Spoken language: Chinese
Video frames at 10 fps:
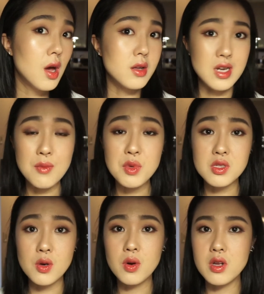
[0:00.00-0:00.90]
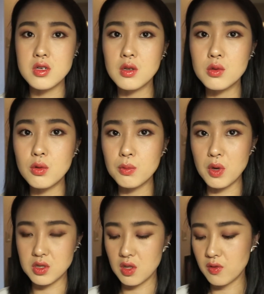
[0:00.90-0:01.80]
产品在我脸上都
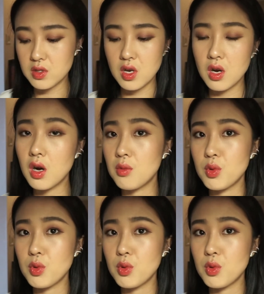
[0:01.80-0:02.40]
表现的非常好，